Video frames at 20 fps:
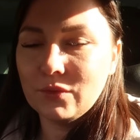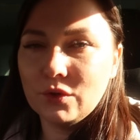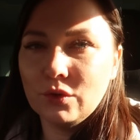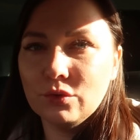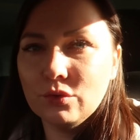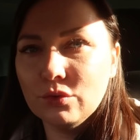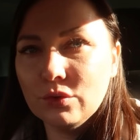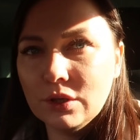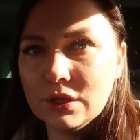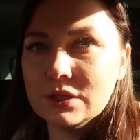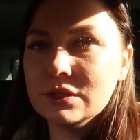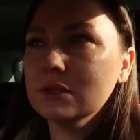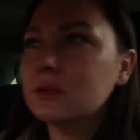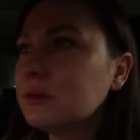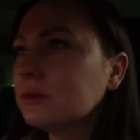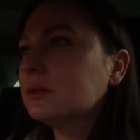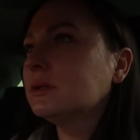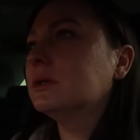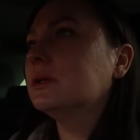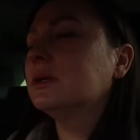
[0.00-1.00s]
Он у нас
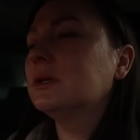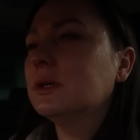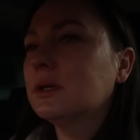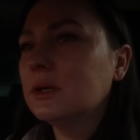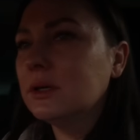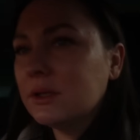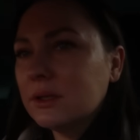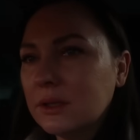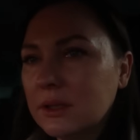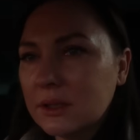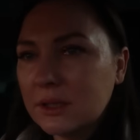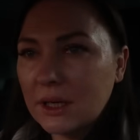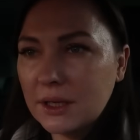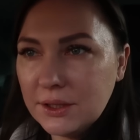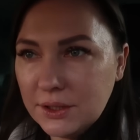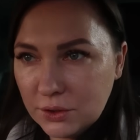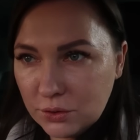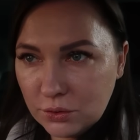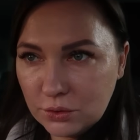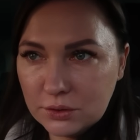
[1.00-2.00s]
на
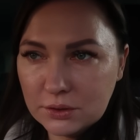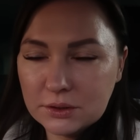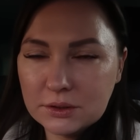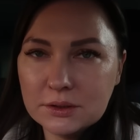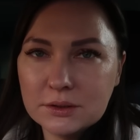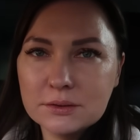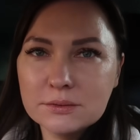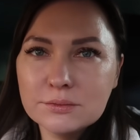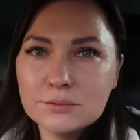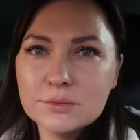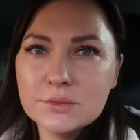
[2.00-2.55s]
каникулах